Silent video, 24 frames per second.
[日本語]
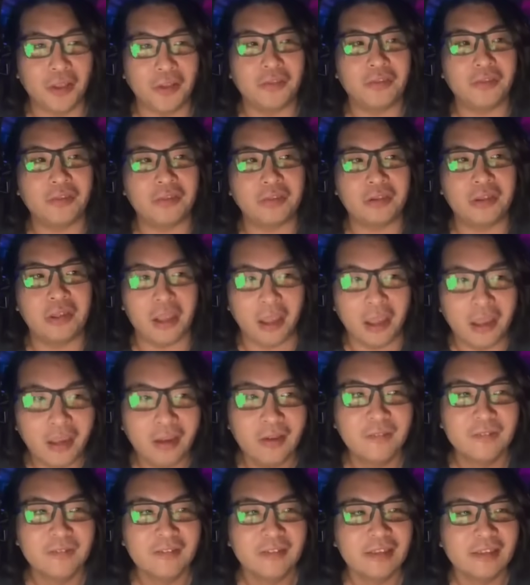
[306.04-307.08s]
いや、で
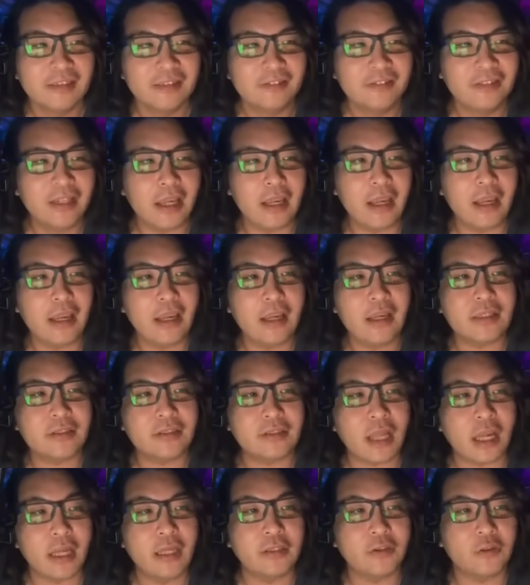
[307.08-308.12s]
で、えー、
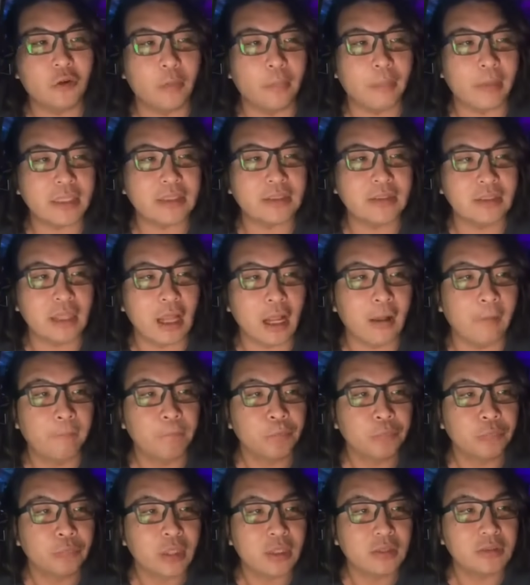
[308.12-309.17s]
サイコパスな
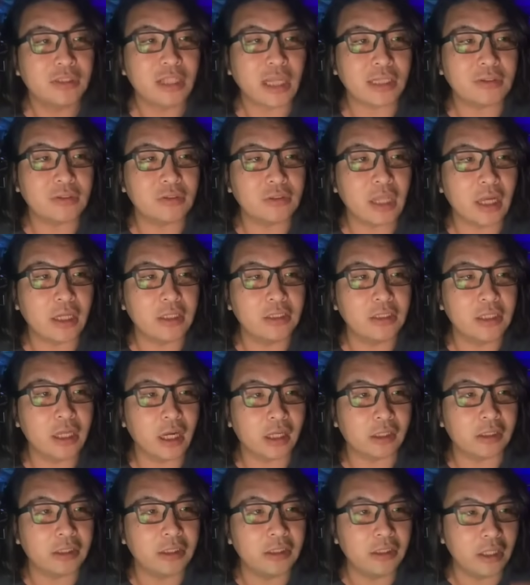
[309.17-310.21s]
雑談
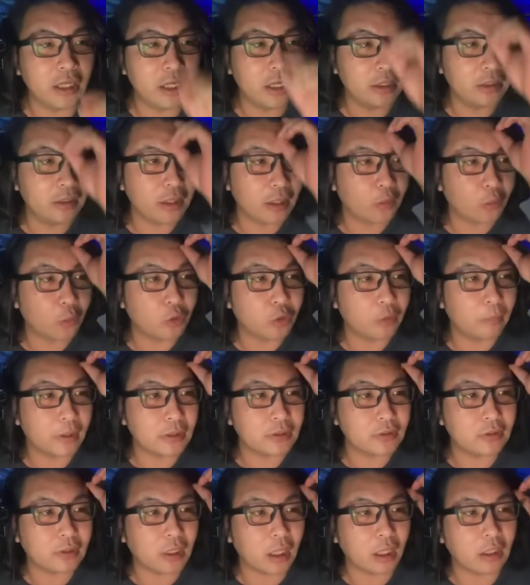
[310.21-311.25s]
や綺麗な言
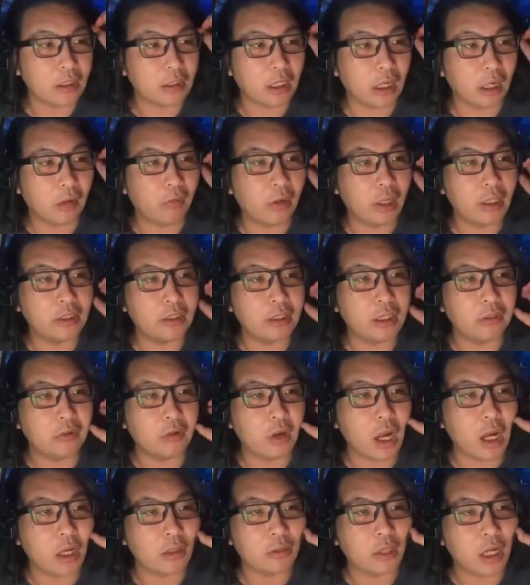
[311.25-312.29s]
葉遣い、可愛げ
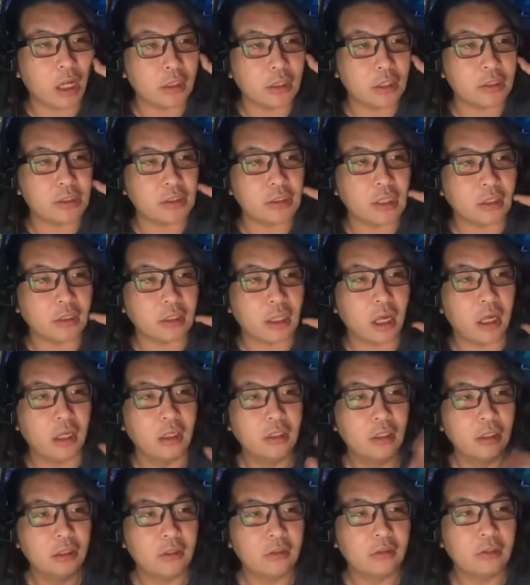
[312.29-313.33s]
のある話し方、
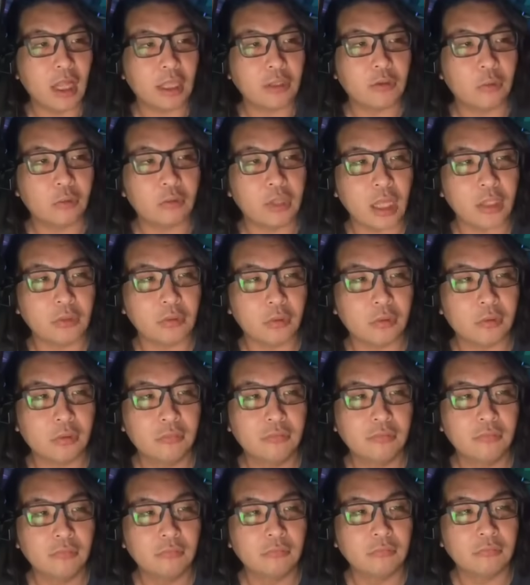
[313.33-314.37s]
などなど。
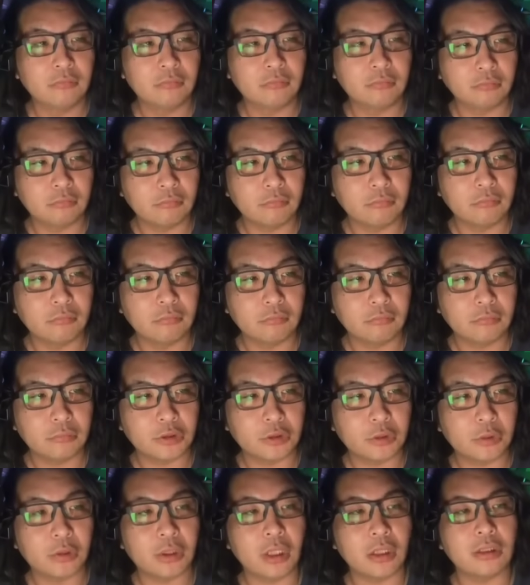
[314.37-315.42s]
うん、
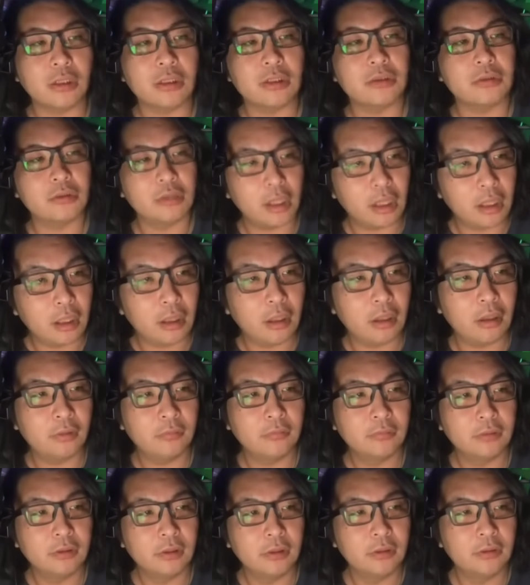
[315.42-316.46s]
そうなんです
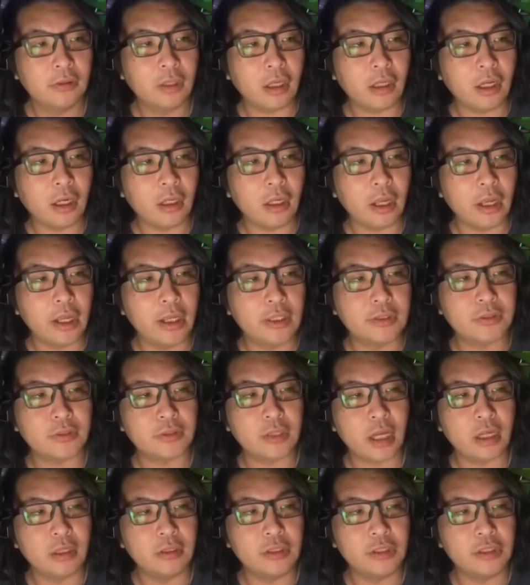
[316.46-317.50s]
ね。だから
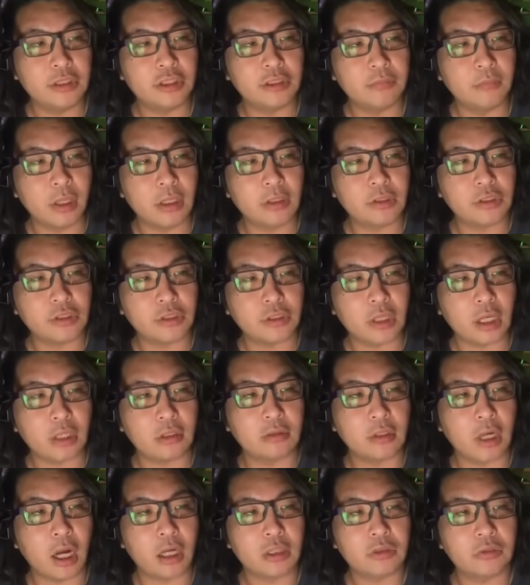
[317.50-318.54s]
閲覧1万近
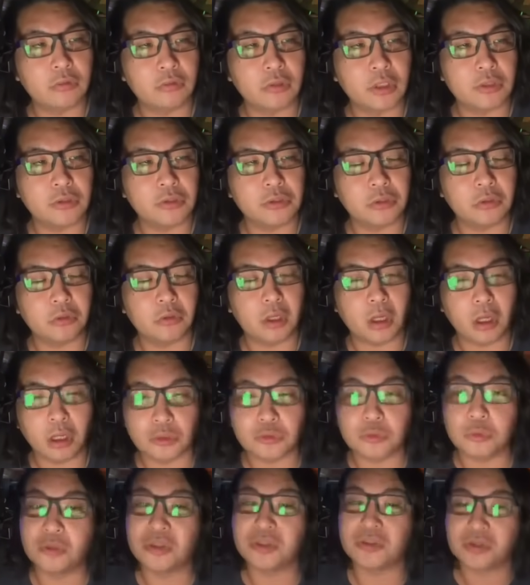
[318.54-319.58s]
くあるのですよ。あ、
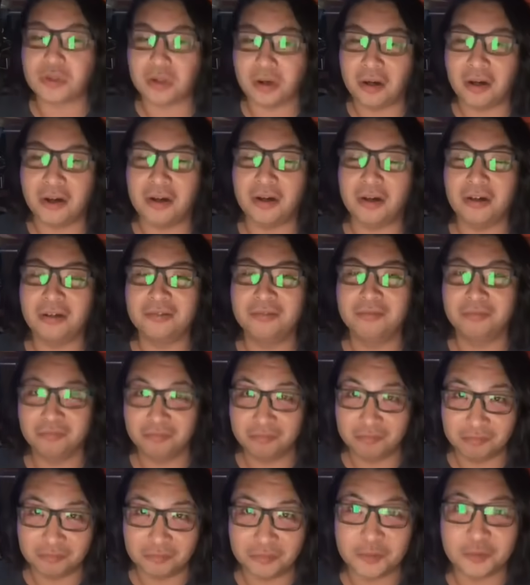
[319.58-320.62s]
そうですか。う
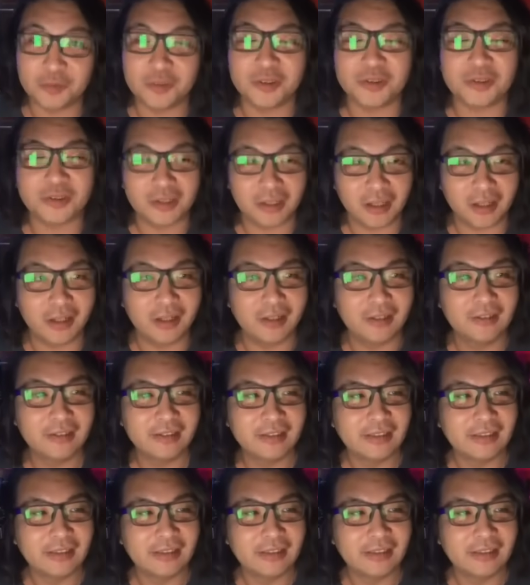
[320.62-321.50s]
ん、そうですか。